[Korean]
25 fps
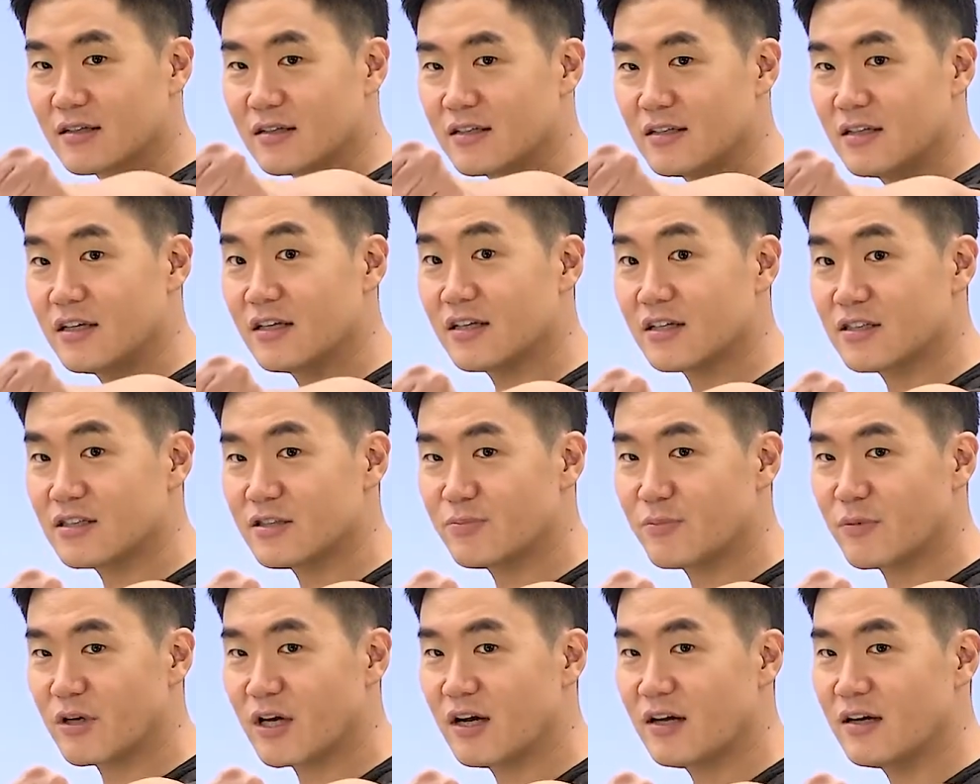
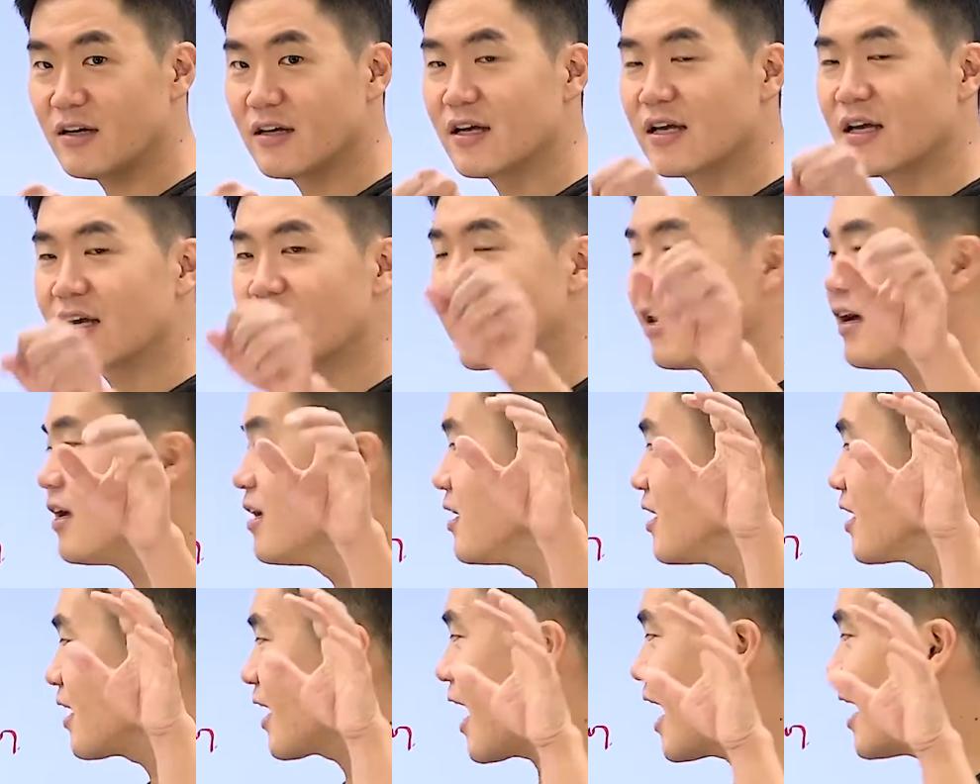이해되십니까? 그러니까
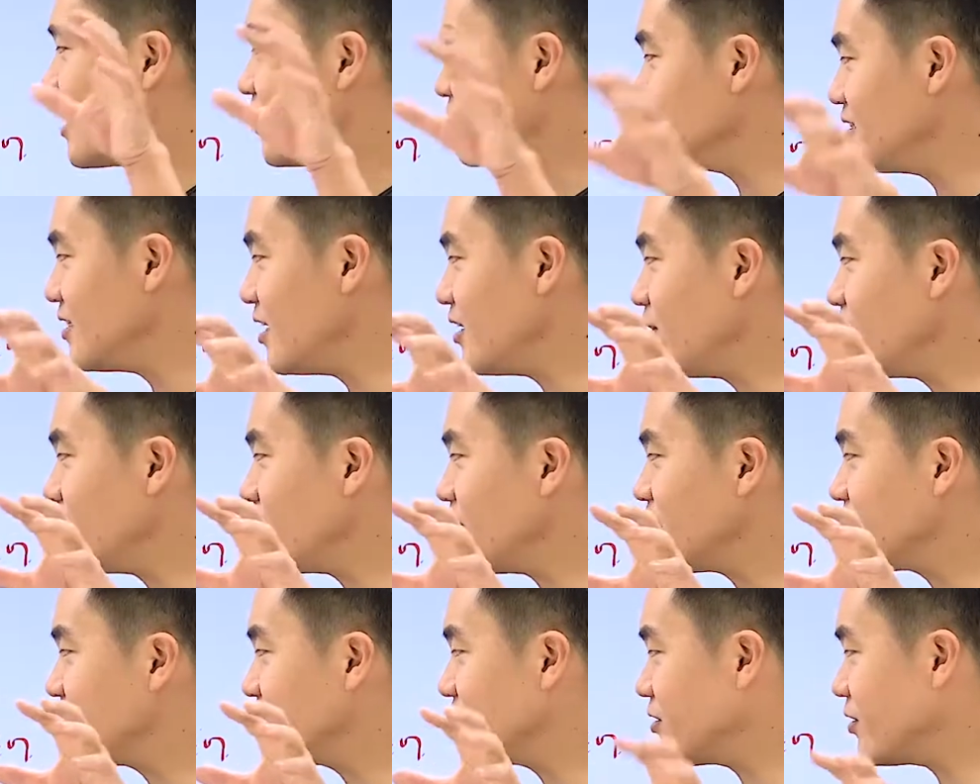
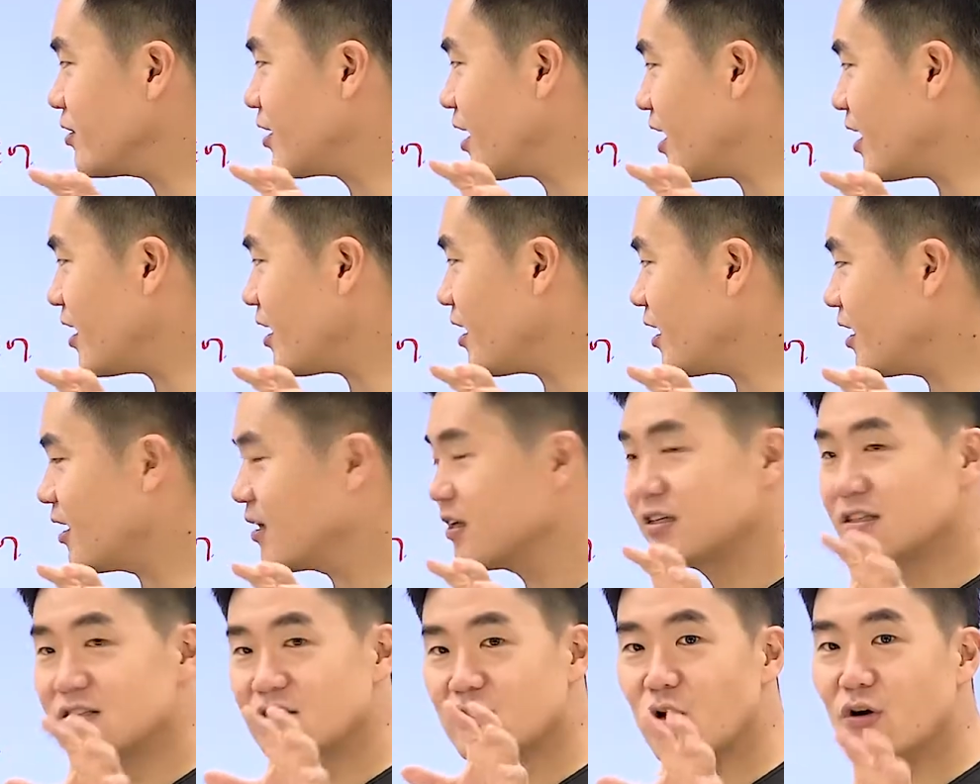강제력이 있어야
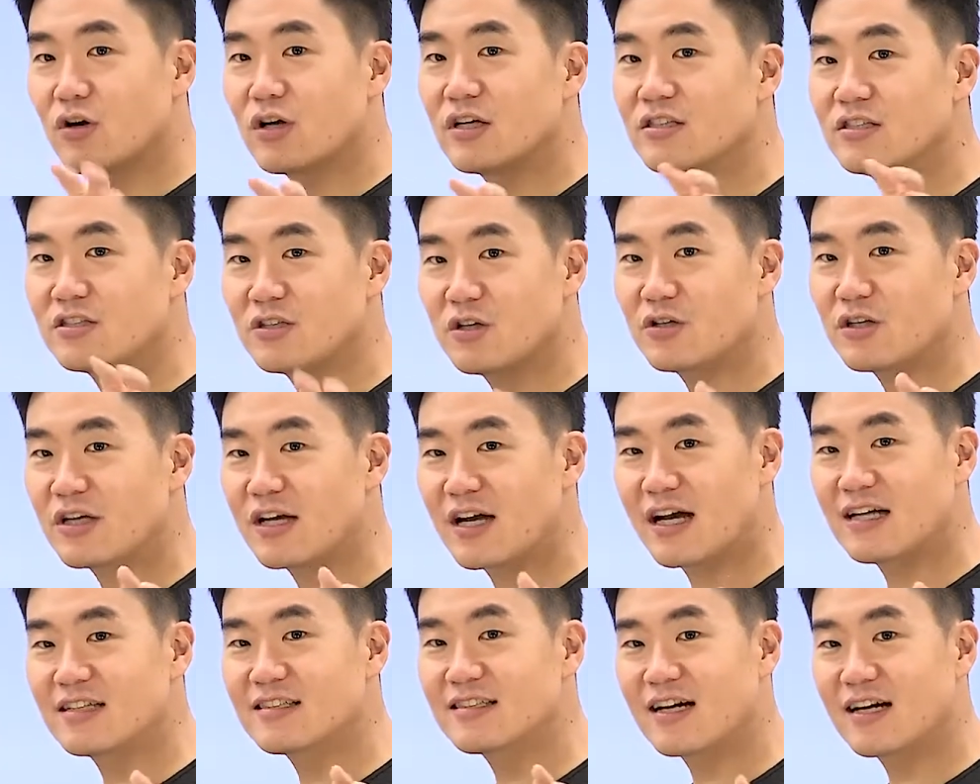정의 실현이
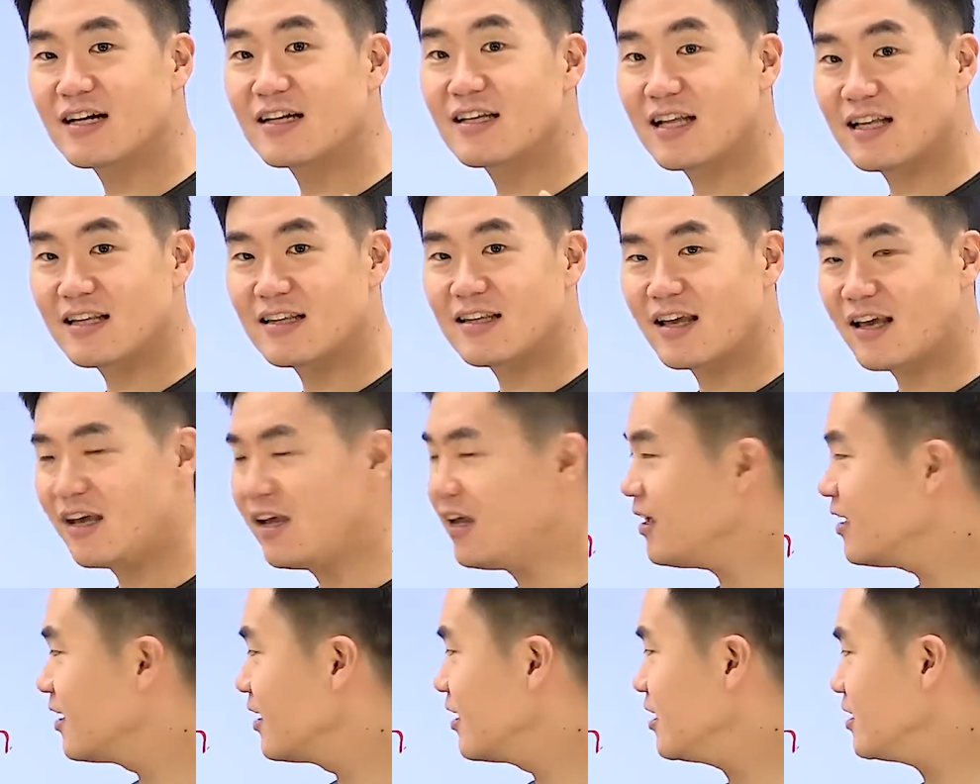가능하긴
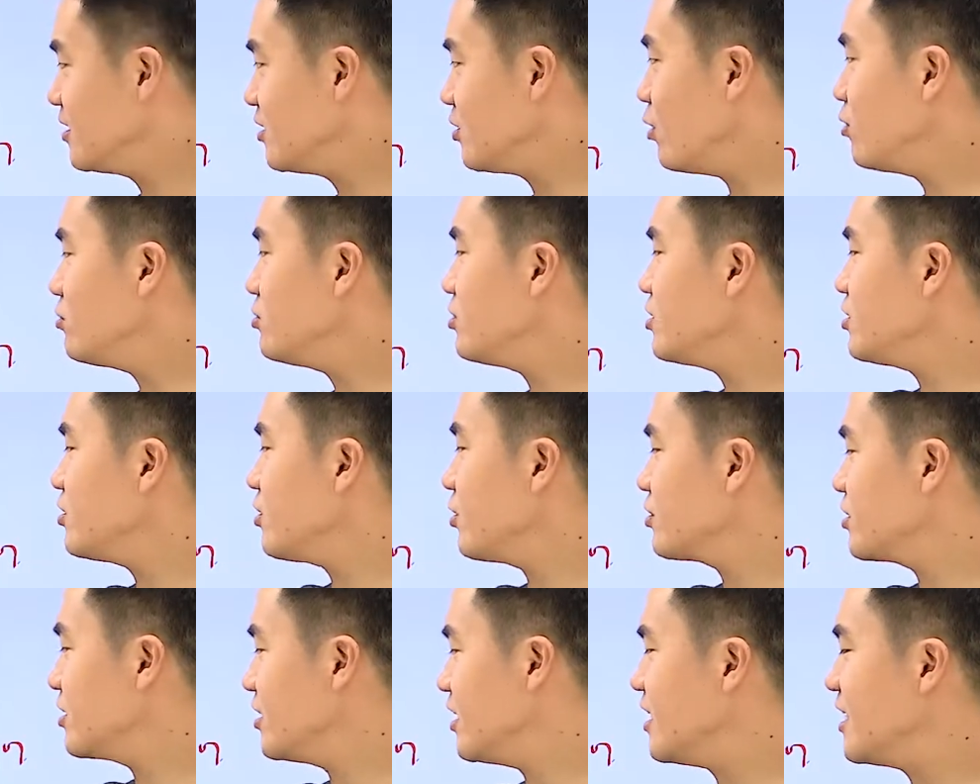한데 선의지
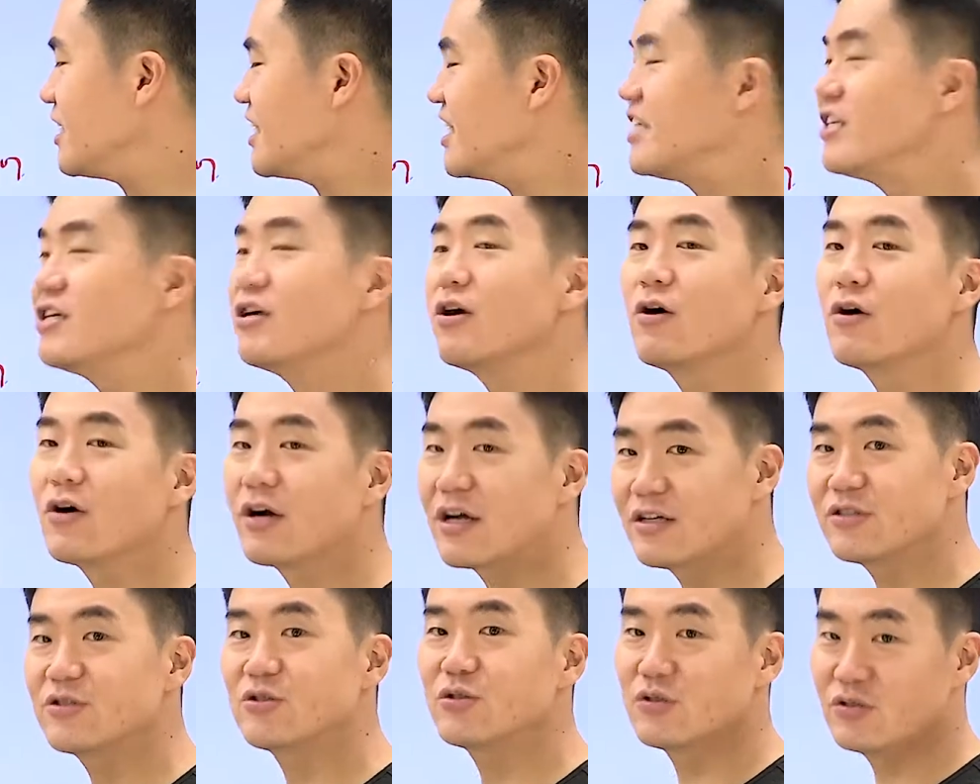역시
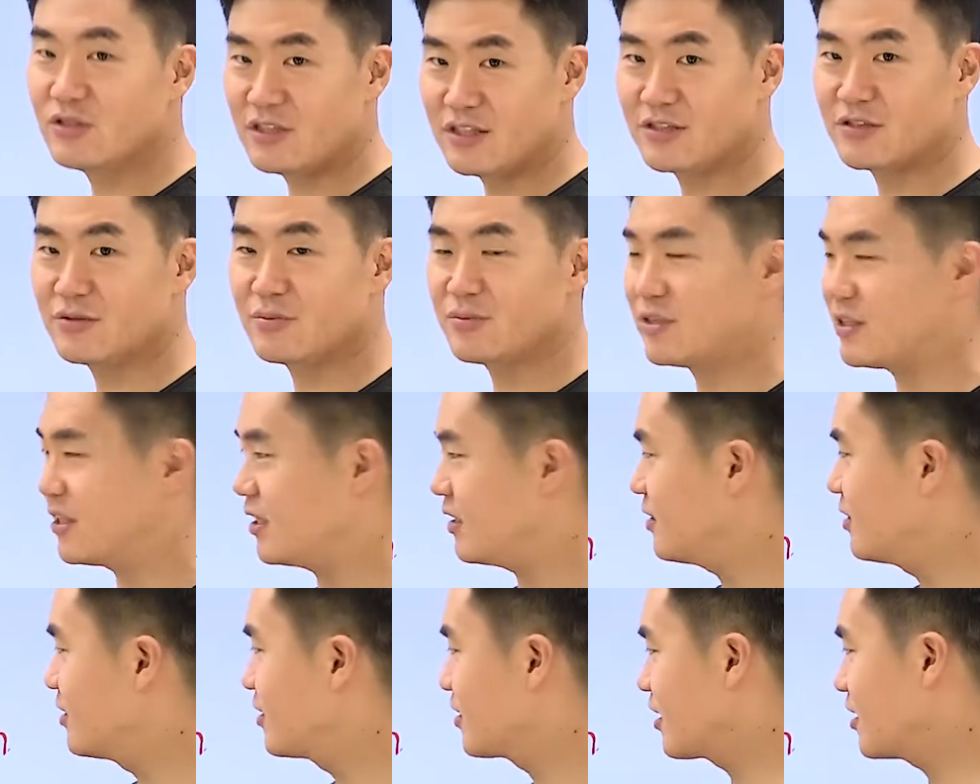기여할 수는
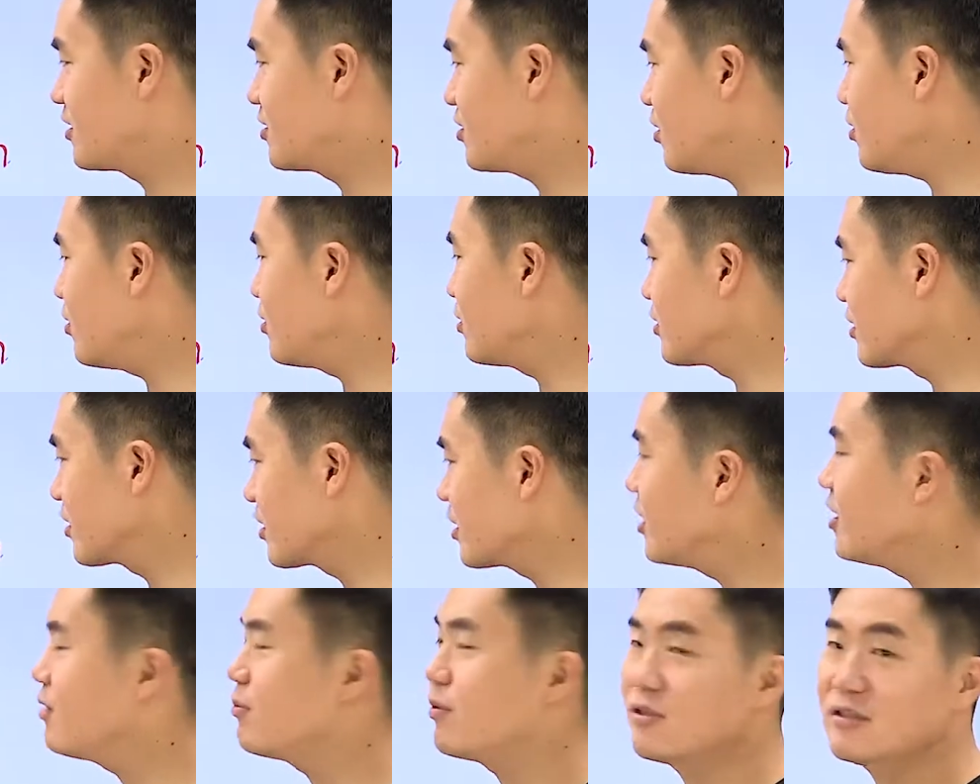있습니다. 그래서
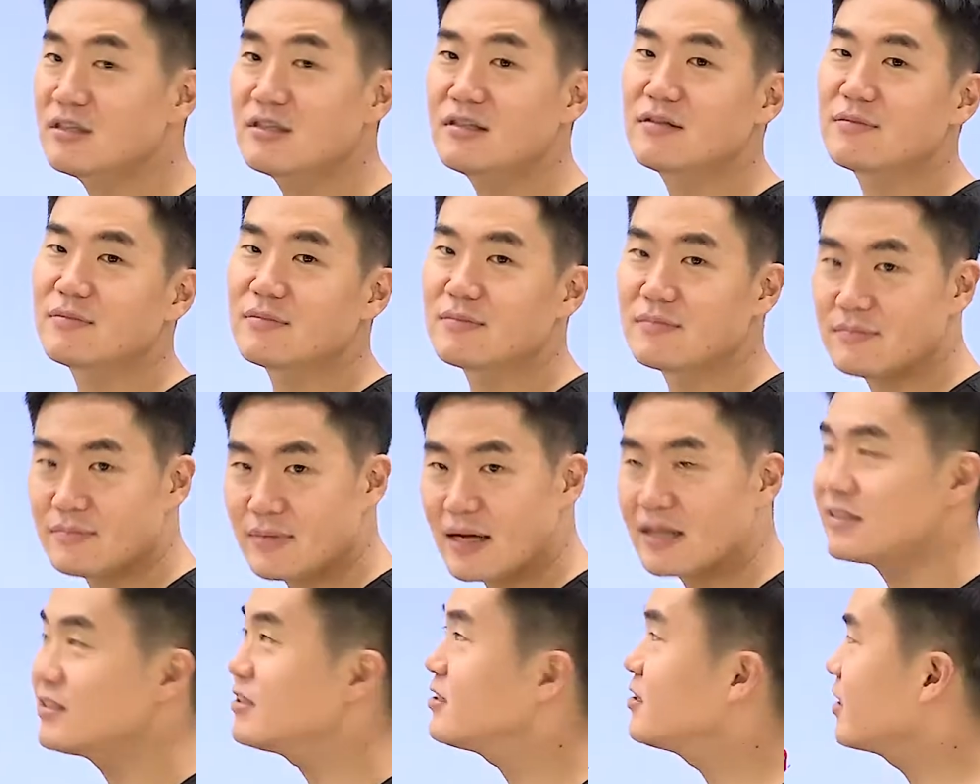1번은
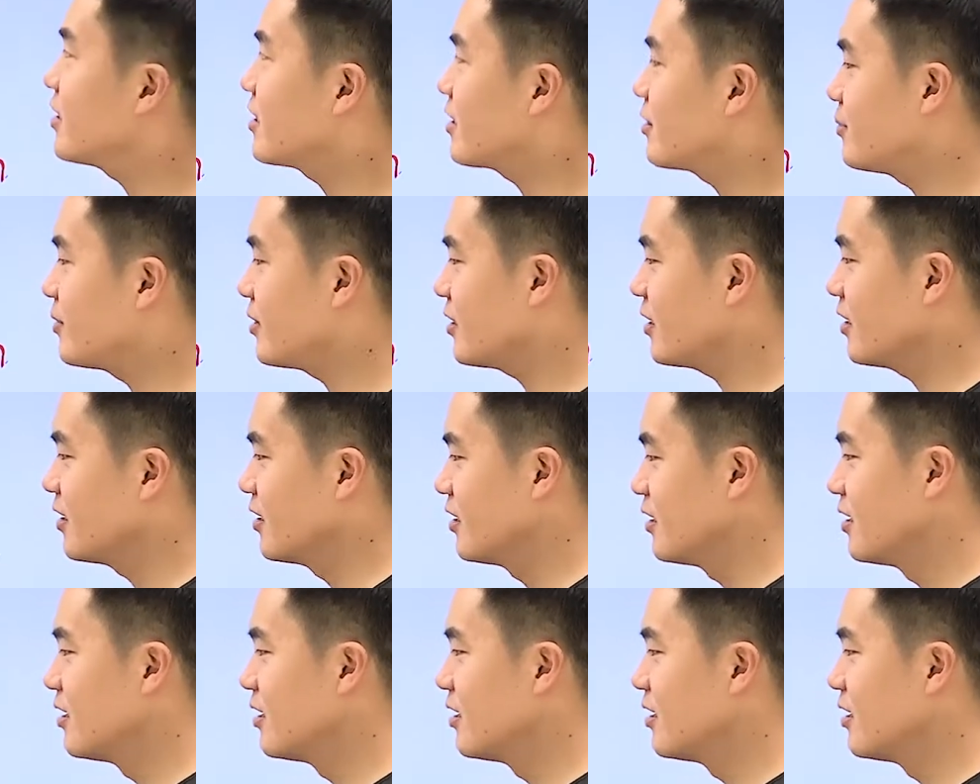맞는 이야기입니다.